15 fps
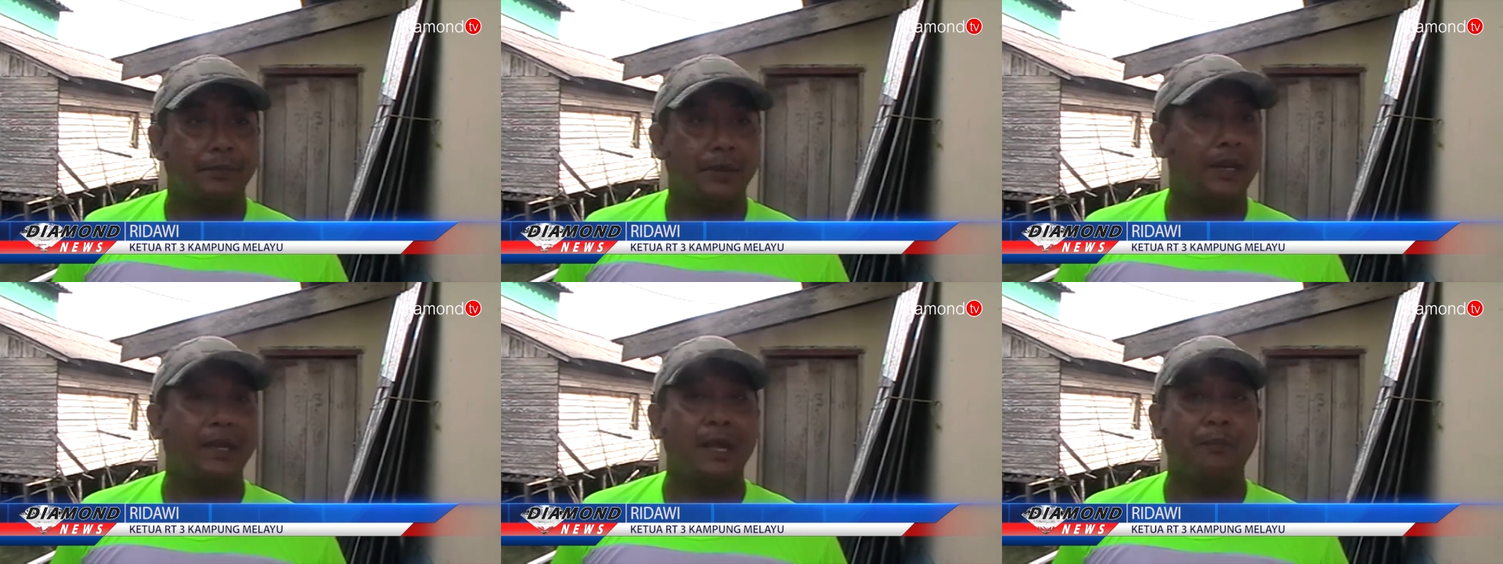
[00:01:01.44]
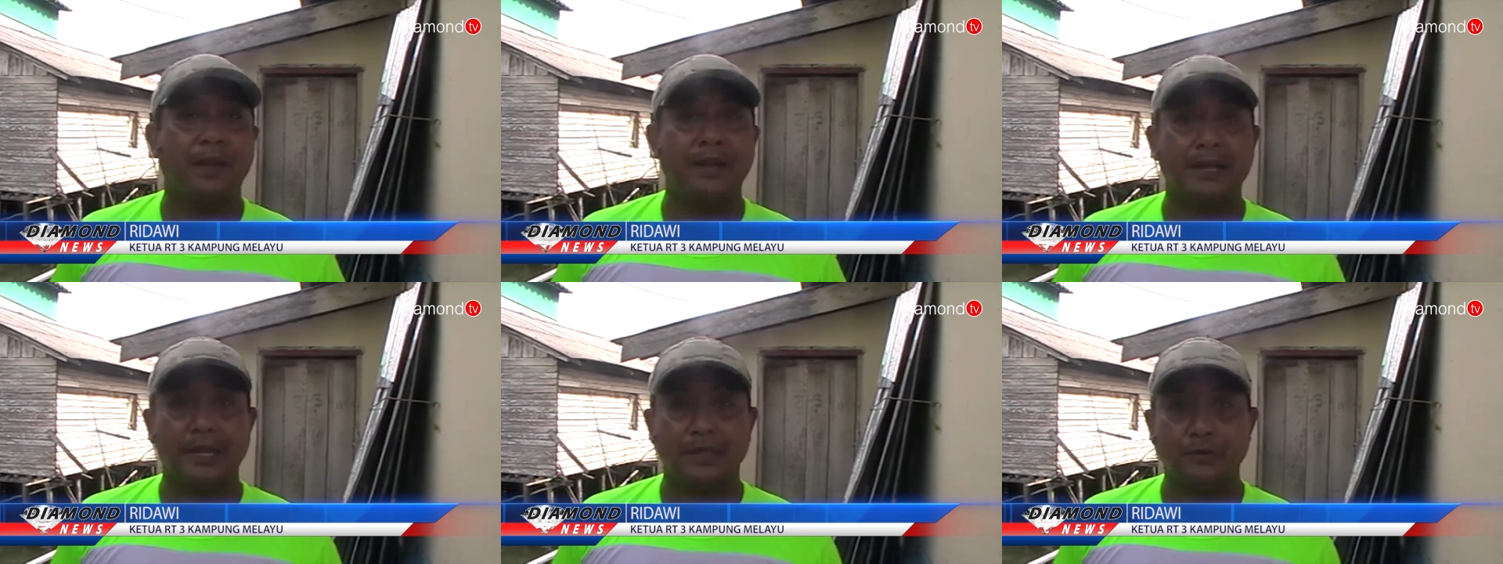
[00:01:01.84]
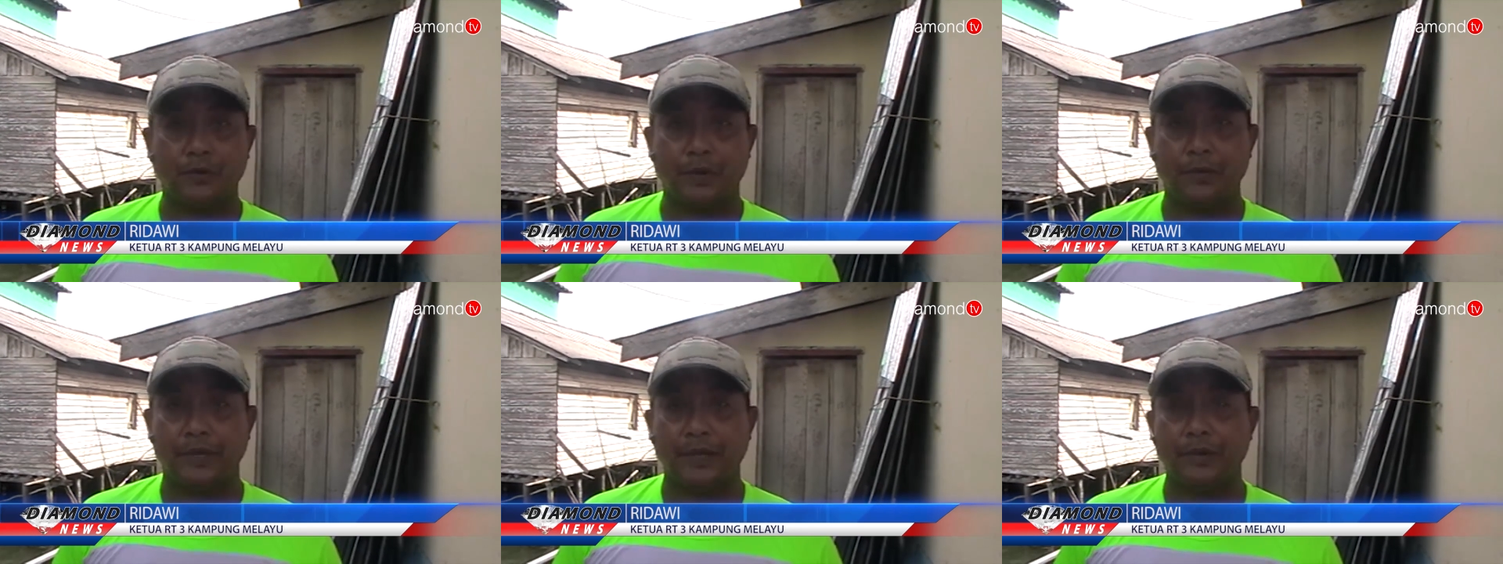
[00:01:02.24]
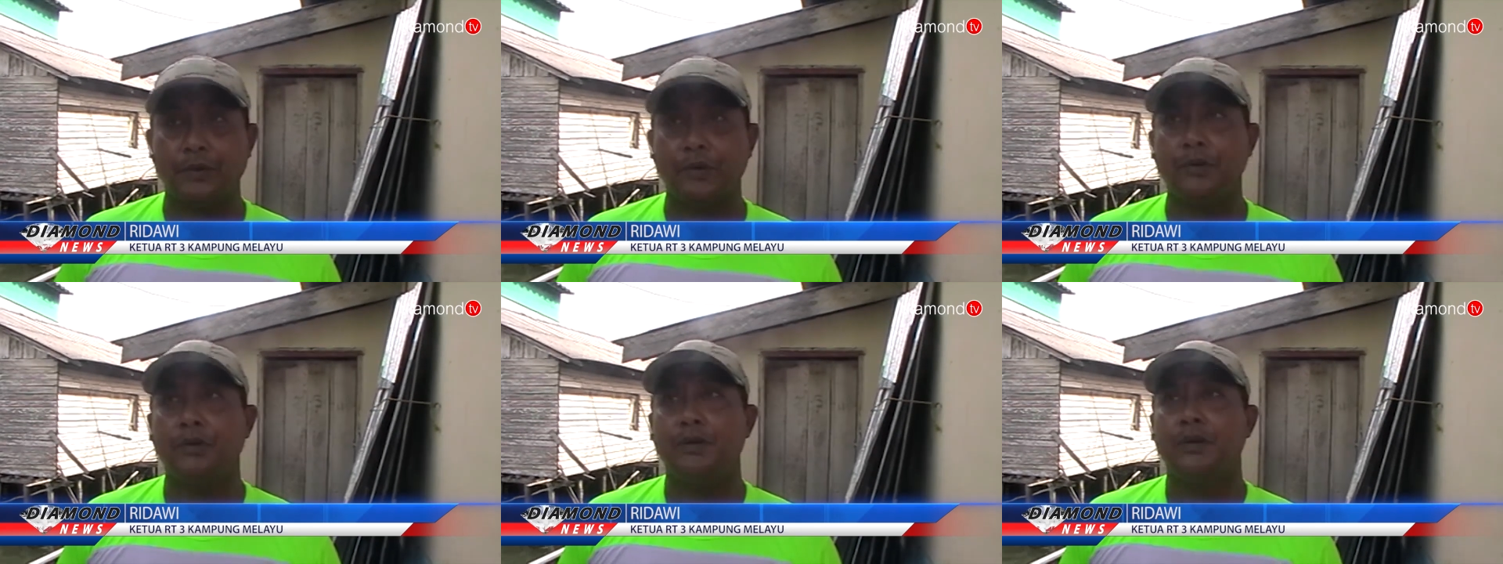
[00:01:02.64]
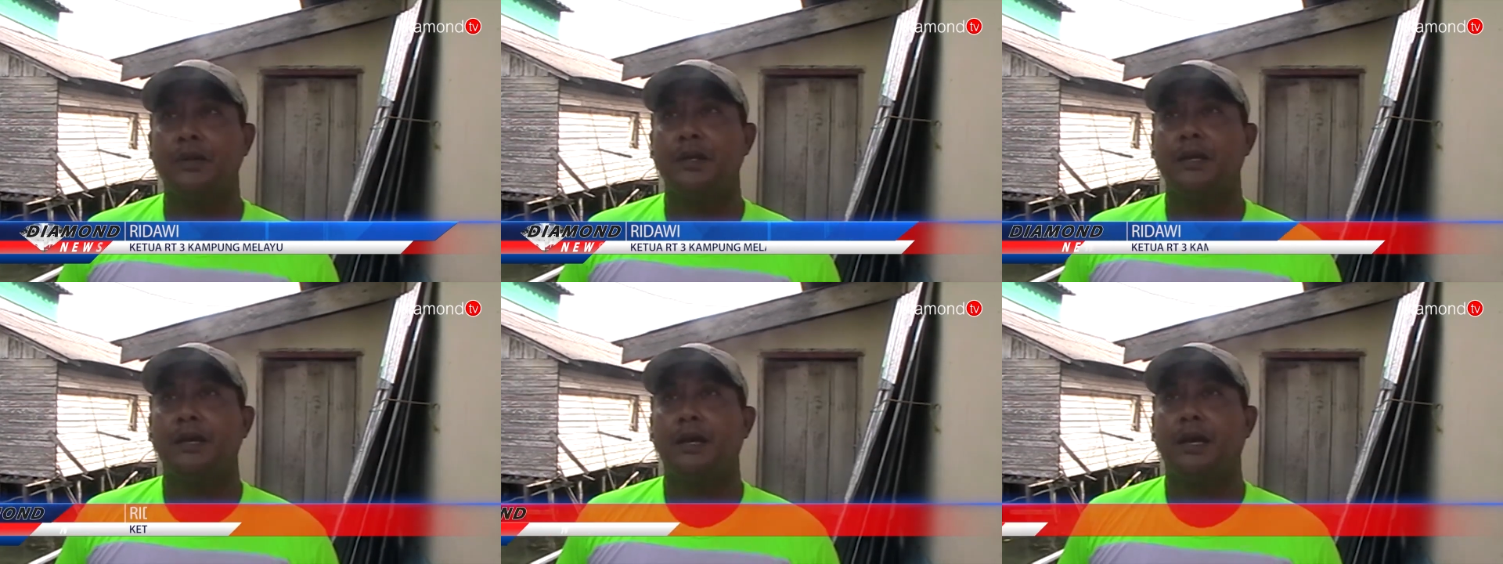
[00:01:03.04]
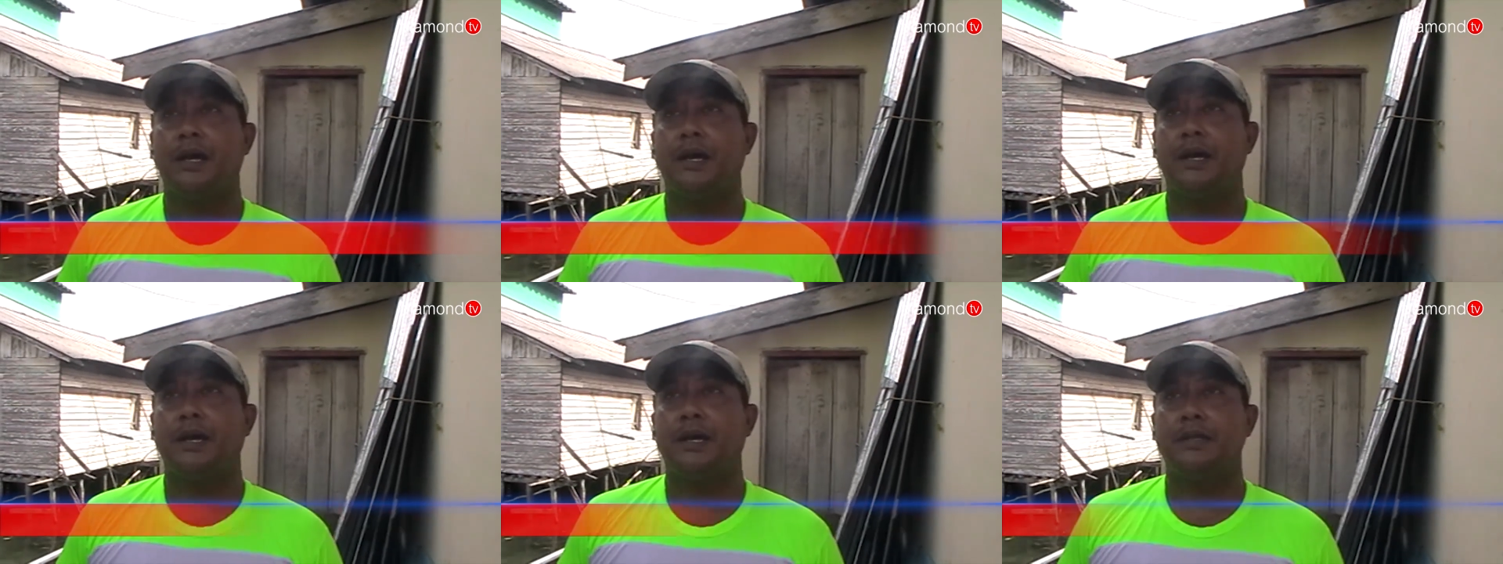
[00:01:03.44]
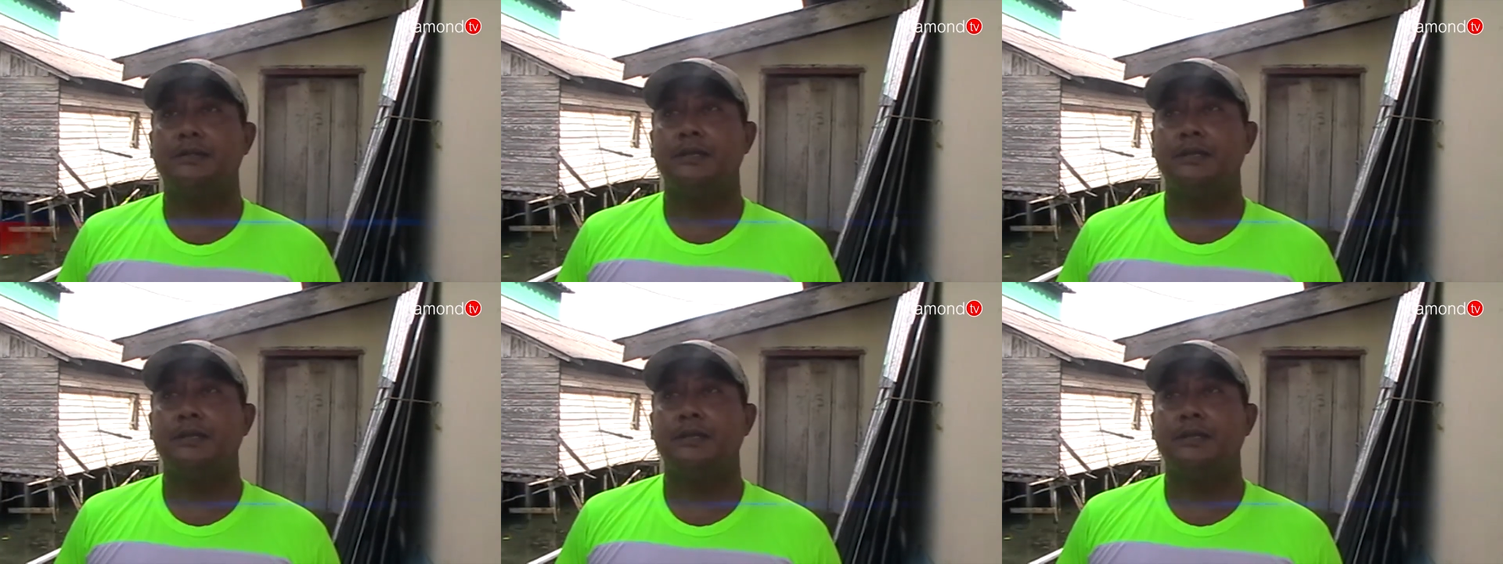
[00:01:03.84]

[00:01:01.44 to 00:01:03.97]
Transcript: perlengkapannya lah semua mungkin itu. Uh,